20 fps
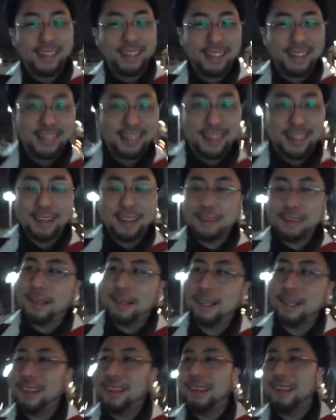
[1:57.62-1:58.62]
戦ってる
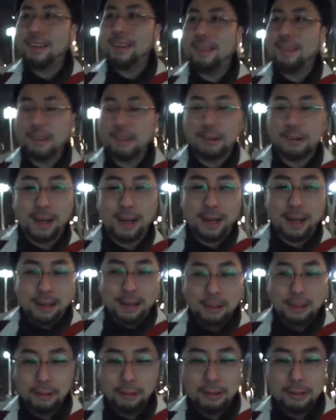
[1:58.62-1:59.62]
やつとか、貪
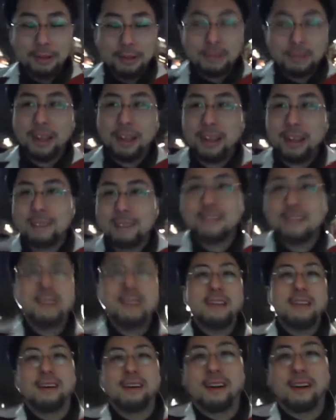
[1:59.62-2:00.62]
欲なやつ好きだか
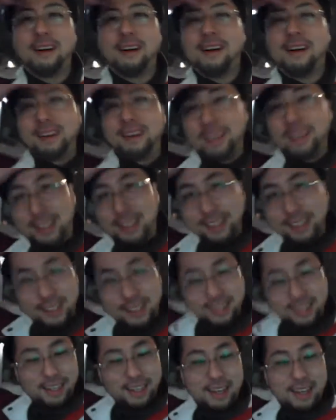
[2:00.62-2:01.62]
ら、なん
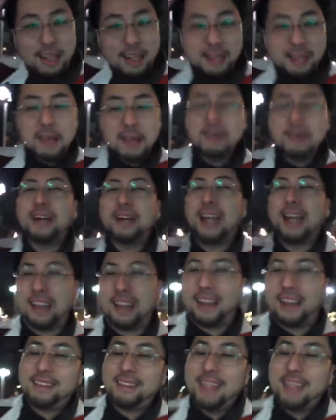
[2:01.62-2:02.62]
か、っていうかね、何